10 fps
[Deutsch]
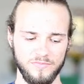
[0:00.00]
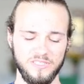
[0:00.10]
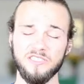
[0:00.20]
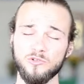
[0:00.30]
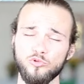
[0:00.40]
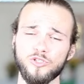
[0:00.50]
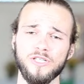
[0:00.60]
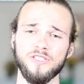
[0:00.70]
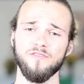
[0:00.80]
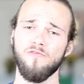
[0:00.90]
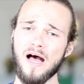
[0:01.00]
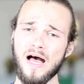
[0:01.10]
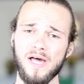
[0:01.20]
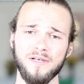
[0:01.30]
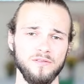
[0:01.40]
Die Zustände
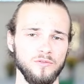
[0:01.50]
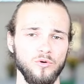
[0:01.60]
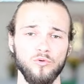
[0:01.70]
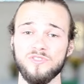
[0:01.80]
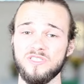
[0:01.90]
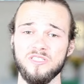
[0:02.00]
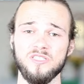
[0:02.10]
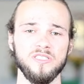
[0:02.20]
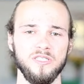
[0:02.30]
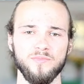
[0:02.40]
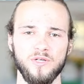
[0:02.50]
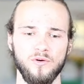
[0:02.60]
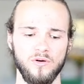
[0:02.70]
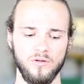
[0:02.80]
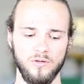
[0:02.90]
waren und sind immer
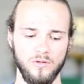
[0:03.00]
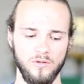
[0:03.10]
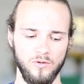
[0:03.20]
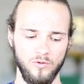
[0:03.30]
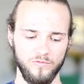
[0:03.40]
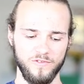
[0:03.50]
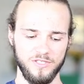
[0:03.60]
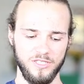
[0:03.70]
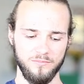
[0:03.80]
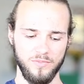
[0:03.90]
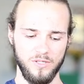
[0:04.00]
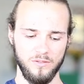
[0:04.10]
noch unvertretbar.